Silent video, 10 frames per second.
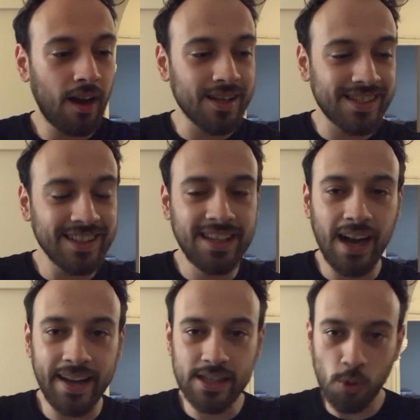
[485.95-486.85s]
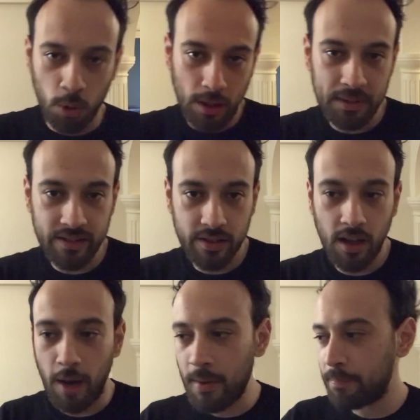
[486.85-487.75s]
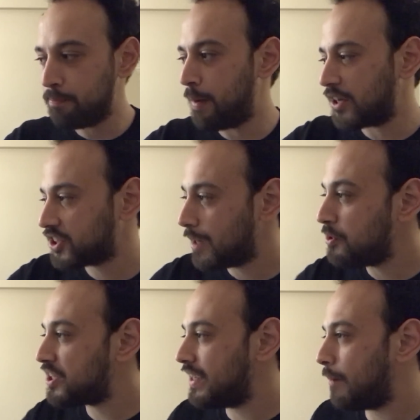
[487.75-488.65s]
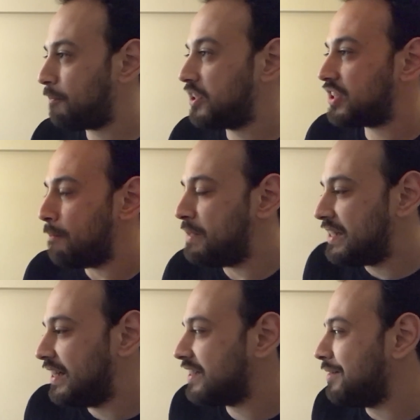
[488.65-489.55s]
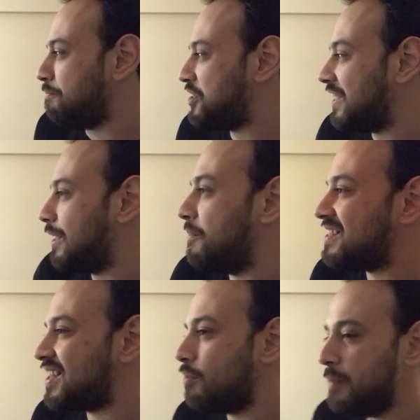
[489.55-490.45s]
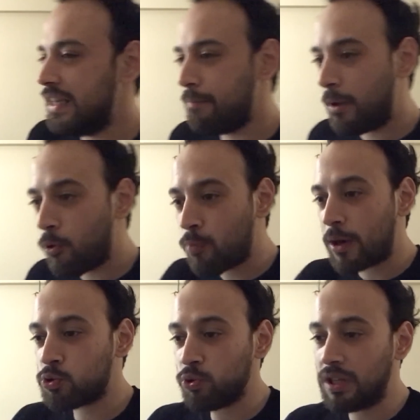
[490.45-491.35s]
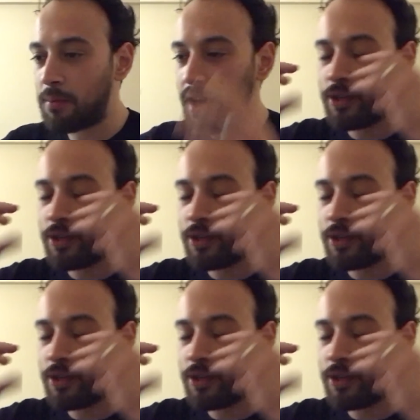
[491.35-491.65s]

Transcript: asıl gayesi olabilir ama başka bir şey yapmak için yani birilerinin bir şey demesi sebebiyle ben okumak zorundayım.